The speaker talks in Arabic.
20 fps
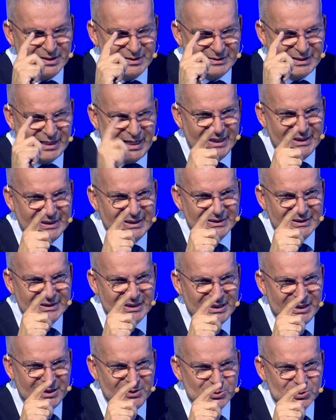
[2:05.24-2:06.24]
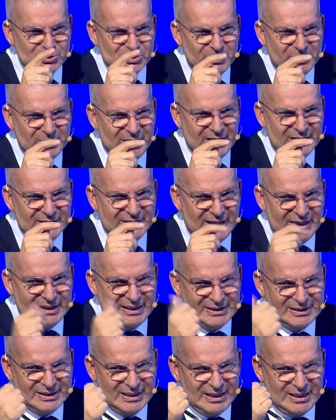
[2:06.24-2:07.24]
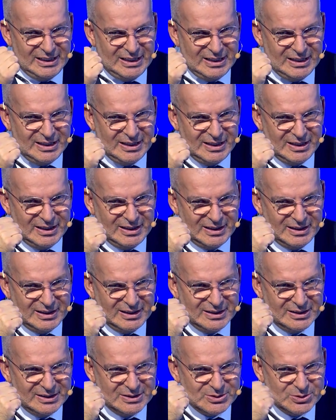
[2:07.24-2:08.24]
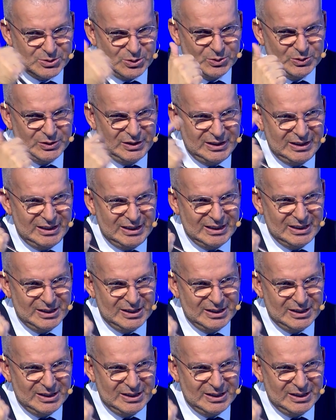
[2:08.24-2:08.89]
تحياتنا لهم جميعا تحياتنا للسعوديه